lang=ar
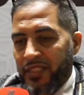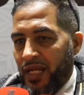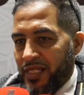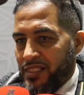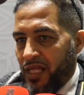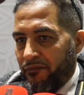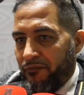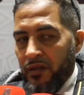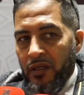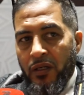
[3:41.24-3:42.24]
ديال الاصناف
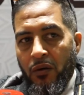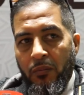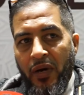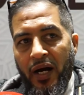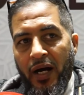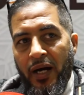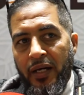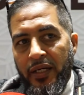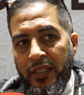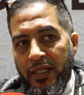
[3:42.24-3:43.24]
هما
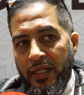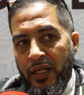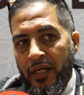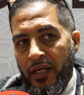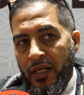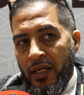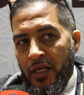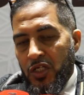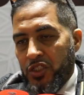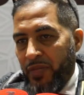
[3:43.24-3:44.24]
يعني
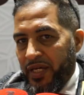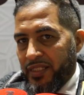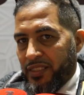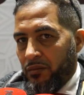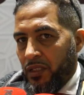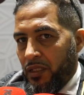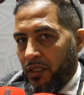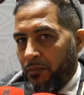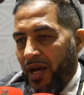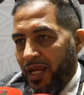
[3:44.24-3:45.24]
الجمعيات
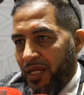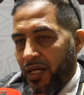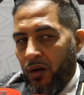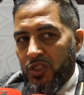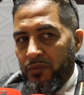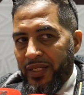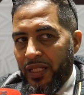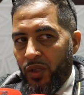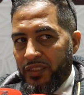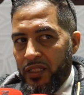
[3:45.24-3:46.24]
المحليه
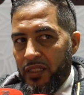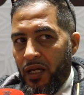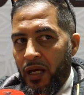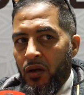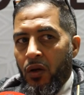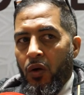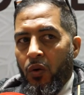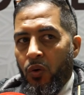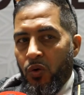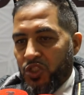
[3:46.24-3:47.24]
والجمعيات الوطنيه
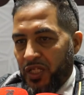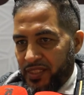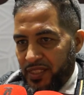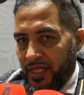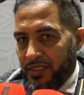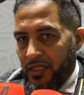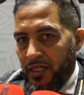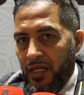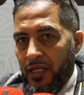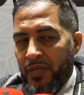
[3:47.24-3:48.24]
والشخصيات
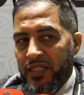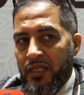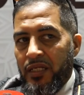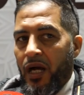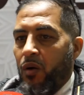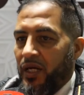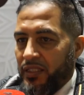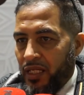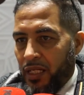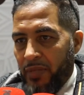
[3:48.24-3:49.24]
المدنيه
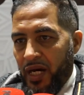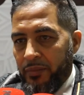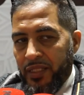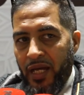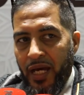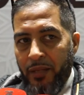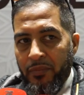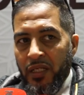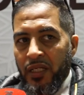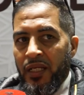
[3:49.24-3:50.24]
وكذلك مغاربه العالم
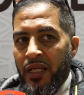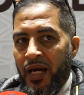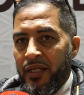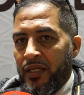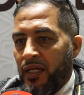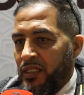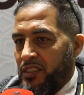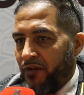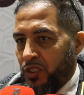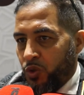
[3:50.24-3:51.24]
الا اننا
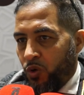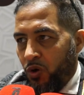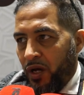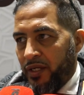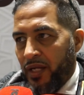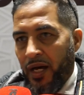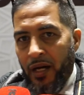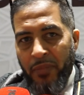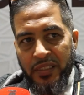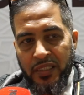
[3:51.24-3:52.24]
كنتفاجئوا ان
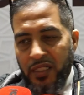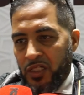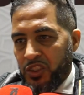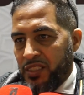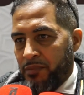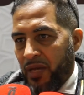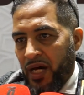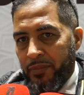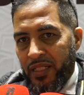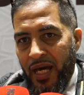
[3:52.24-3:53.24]
ما تذكرش اسم
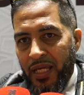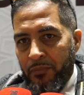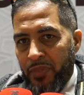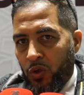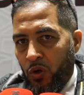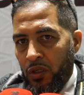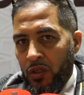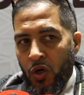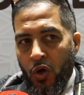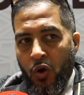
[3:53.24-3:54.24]
مغاربه العالم بالكل
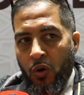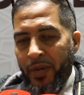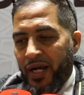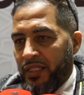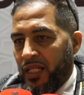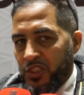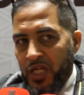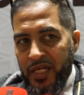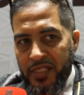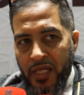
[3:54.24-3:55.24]
وما كانت لا
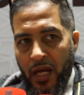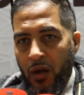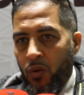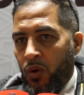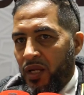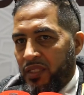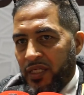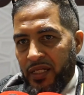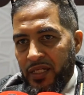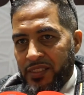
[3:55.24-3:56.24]
جائزه ولا
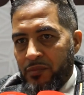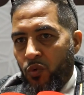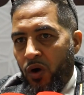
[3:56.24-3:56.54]
ذكر اسم